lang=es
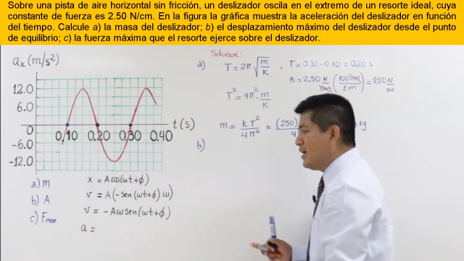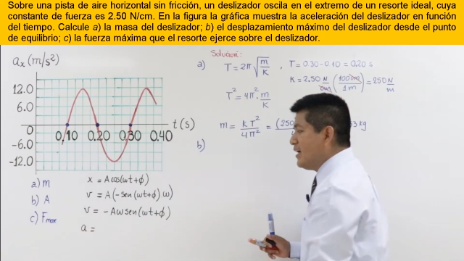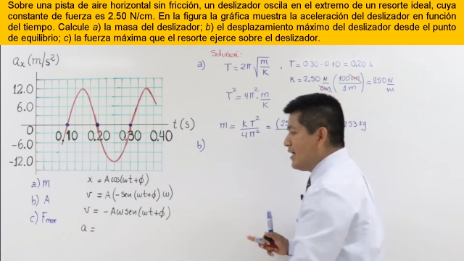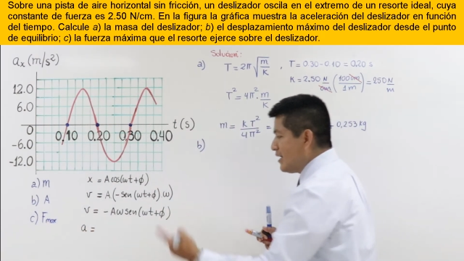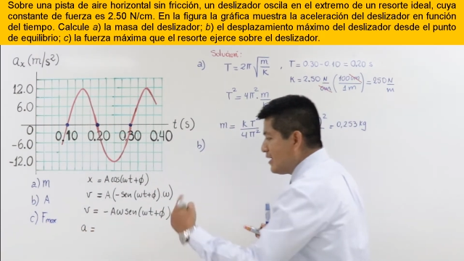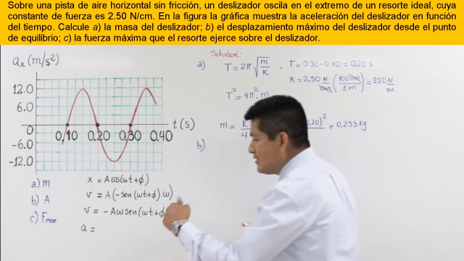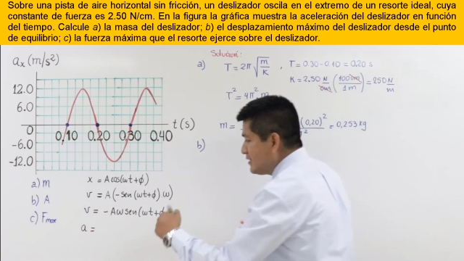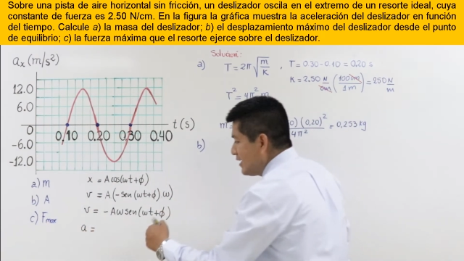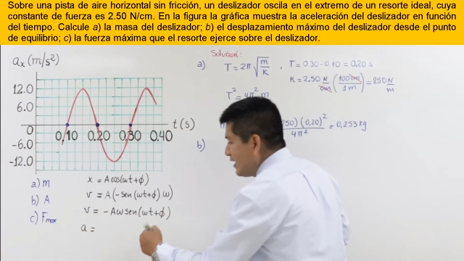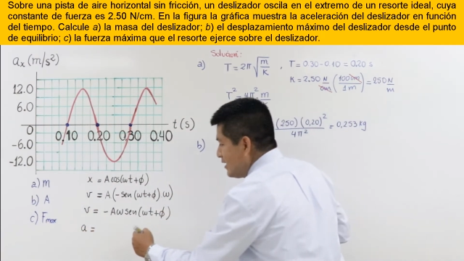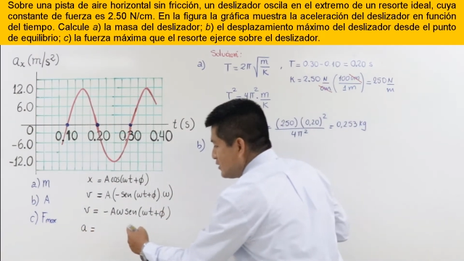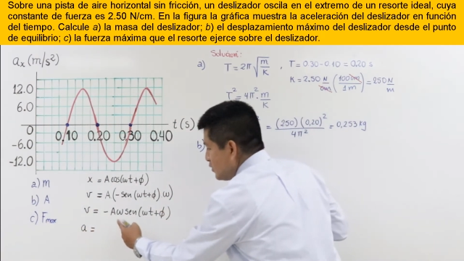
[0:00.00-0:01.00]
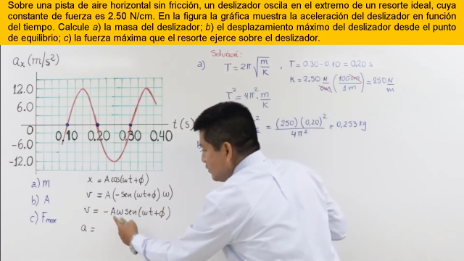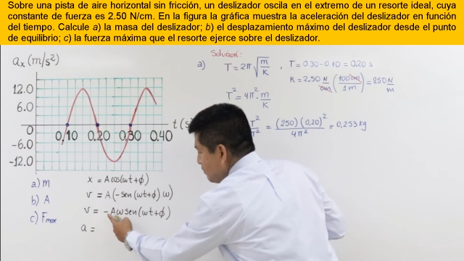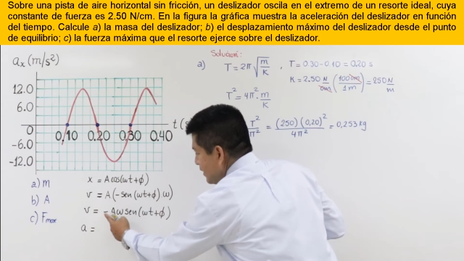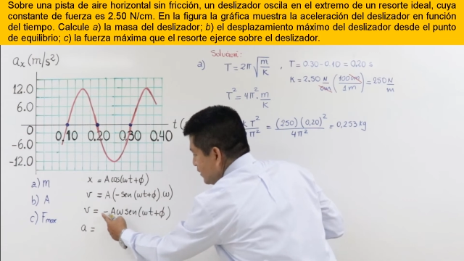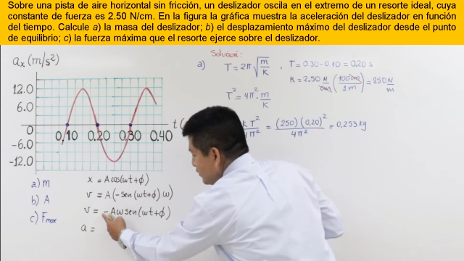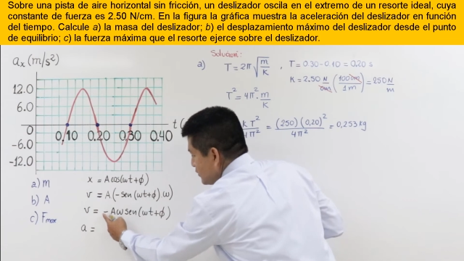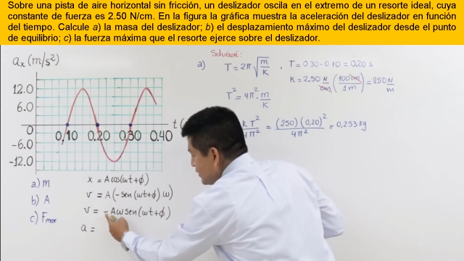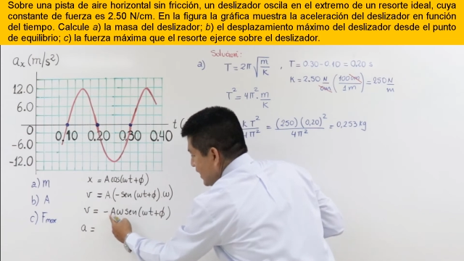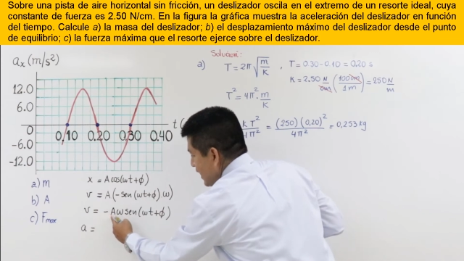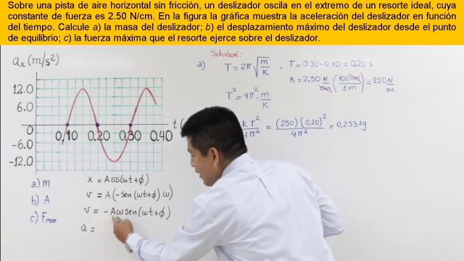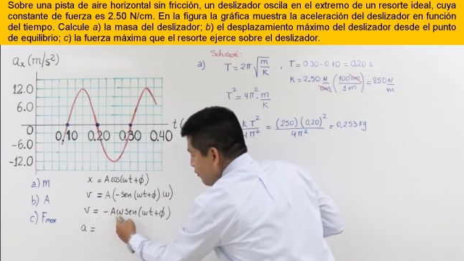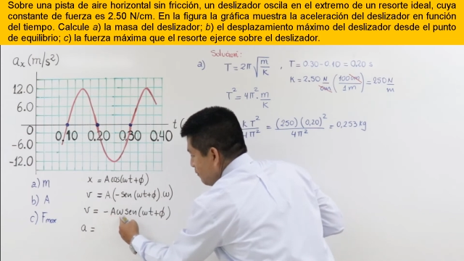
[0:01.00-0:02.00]
En este caso, menos
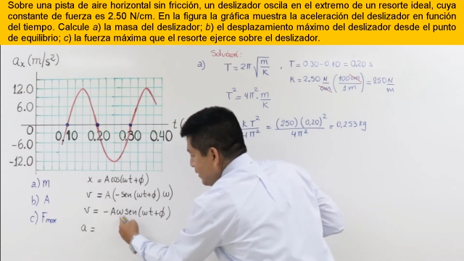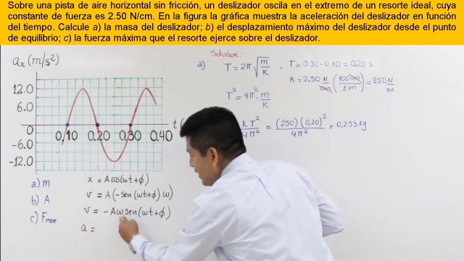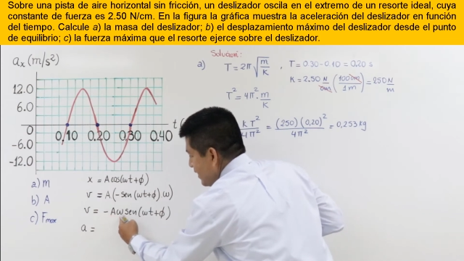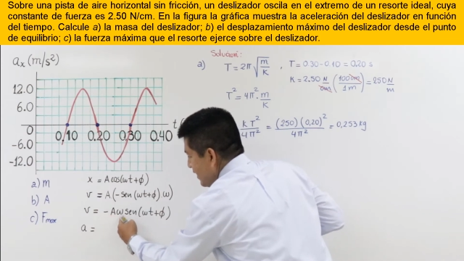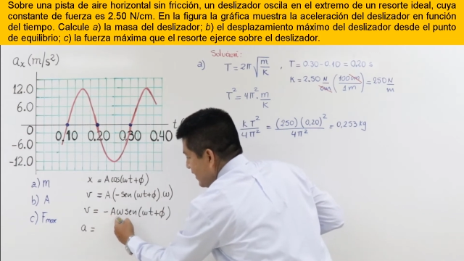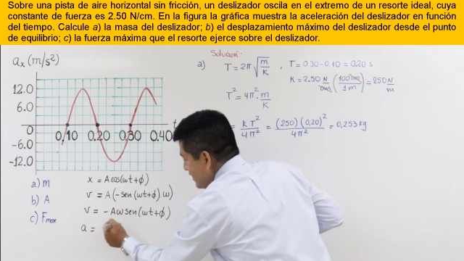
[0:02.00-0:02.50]
A omega